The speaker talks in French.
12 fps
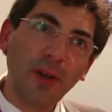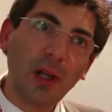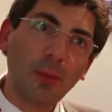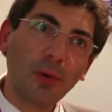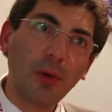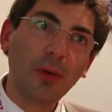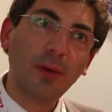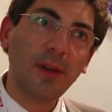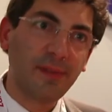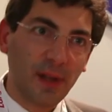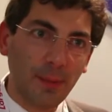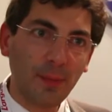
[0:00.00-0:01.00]
également des
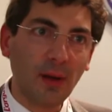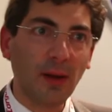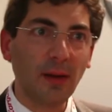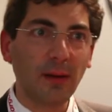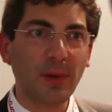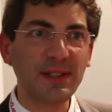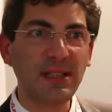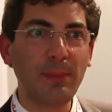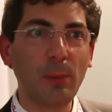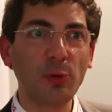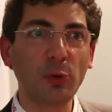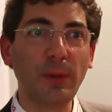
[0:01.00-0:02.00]
femmes,
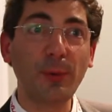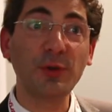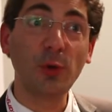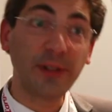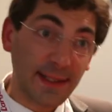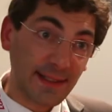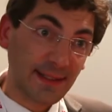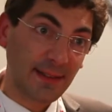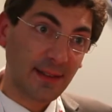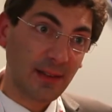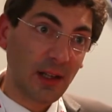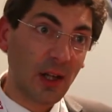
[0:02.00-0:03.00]
principalement sur les postes d'hôtesse,
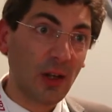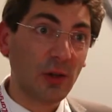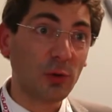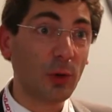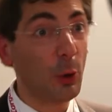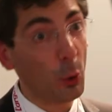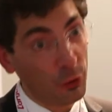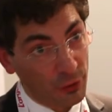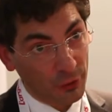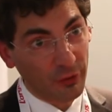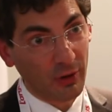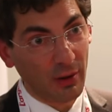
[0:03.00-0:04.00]
sur les gros
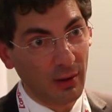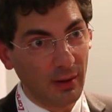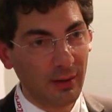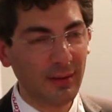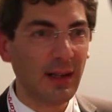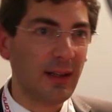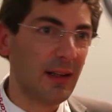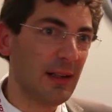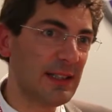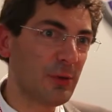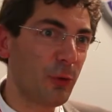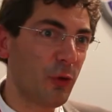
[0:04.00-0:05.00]
centres.
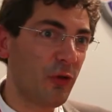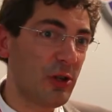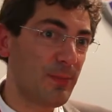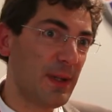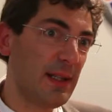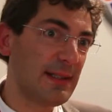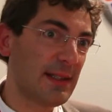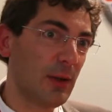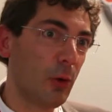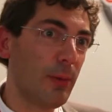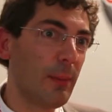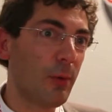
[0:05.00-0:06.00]
Les centres CSPD, c'est
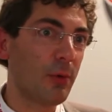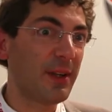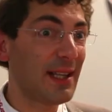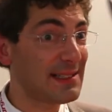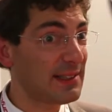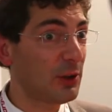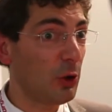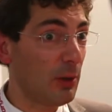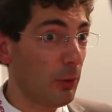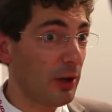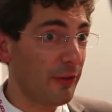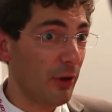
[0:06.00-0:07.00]
globalement 4-5
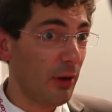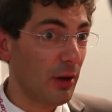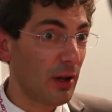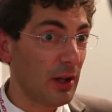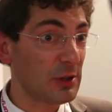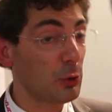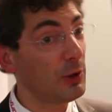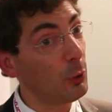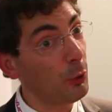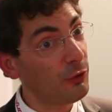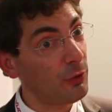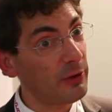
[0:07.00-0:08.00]
collaborateurs. Sur les
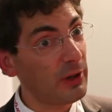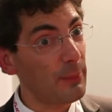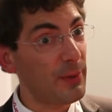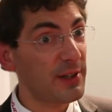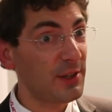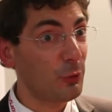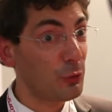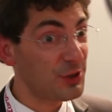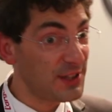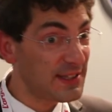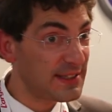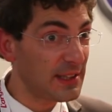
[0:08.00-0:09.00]
gros centres, à partir de
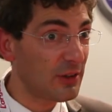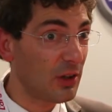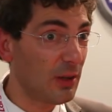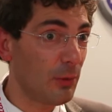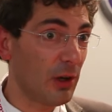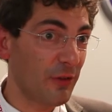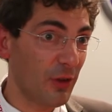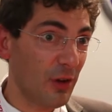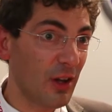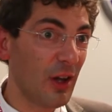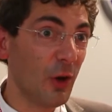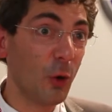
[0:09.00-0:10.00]
6-7 collaborateurs,
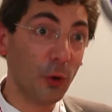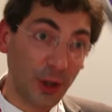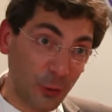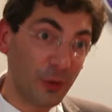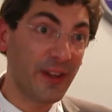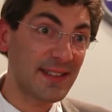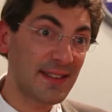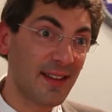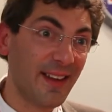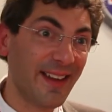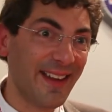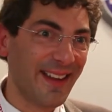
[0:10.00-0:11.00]
on a une hôtesse
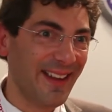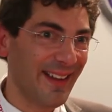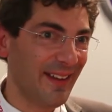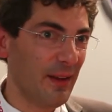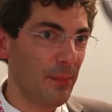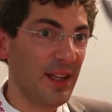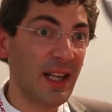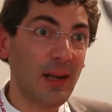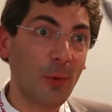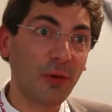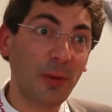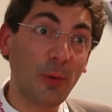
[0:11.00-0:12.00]
euh, mais
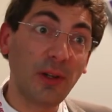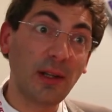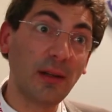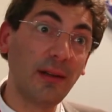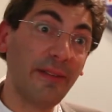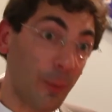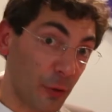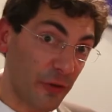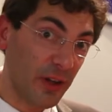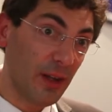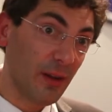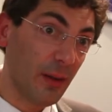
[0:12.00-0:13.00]
également ça peut être des
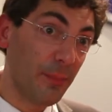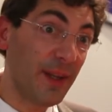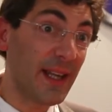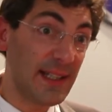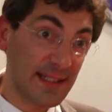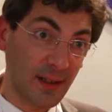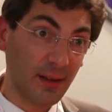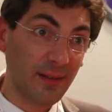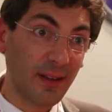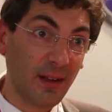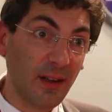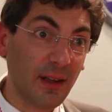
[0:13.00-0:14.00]
apprentis, mécaniciens
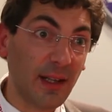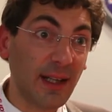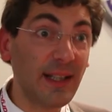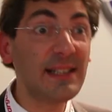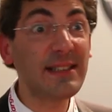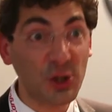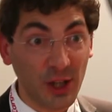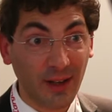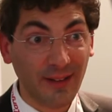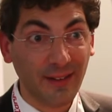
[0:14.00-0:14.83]
et des stagiaires